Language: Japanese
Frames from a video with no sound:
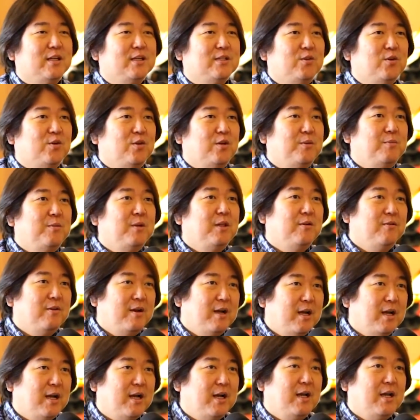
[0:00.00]
だからそういう意味で
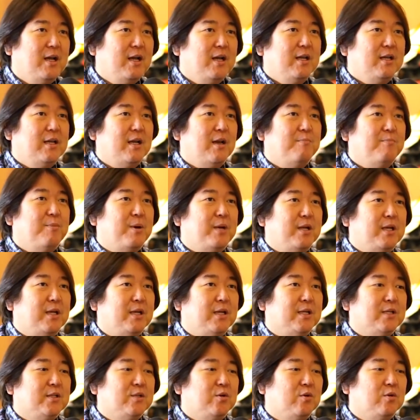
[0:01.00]
はやっぱ
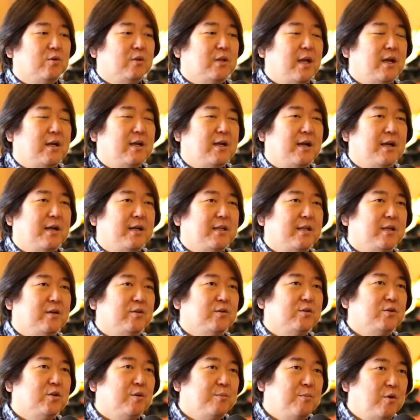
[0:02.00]
りその展開型
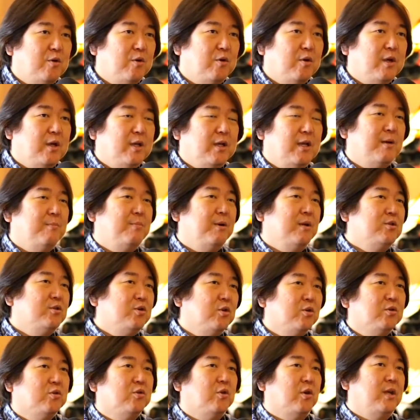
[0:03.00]
の人もやっぱり
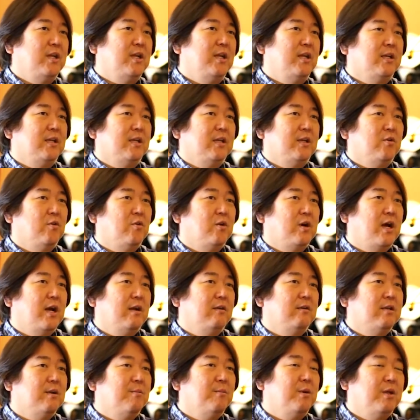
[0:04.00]
ちょっとエネルギーを
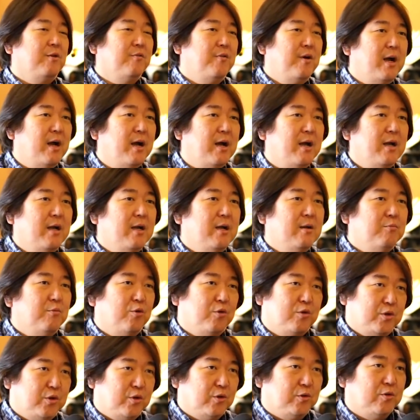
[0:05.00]
変えるためには
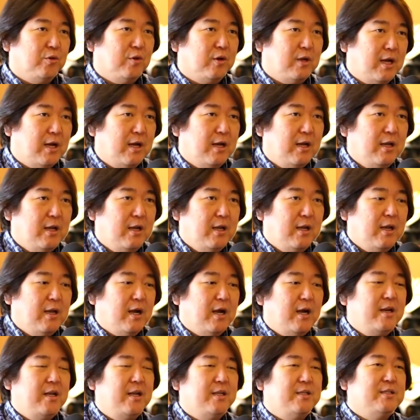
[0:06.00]
目標とか、
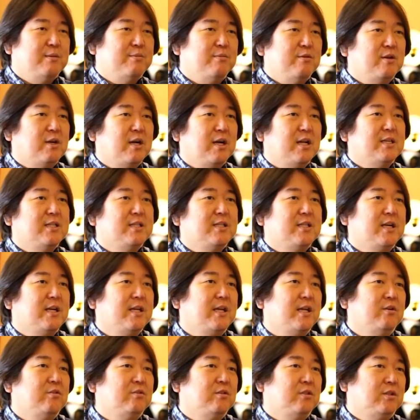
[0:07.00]
あるいは自分から仕
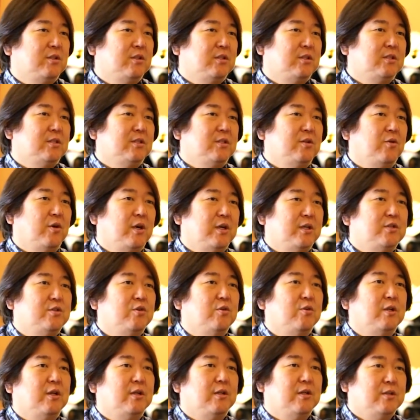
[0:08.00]
掛けるのが
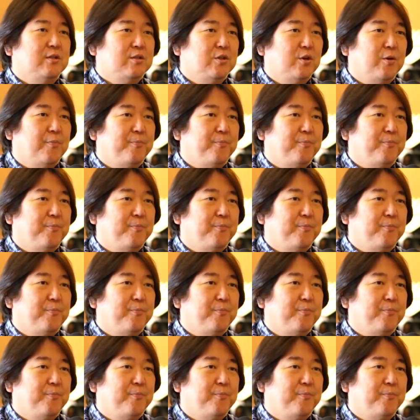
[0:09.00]
必要なんです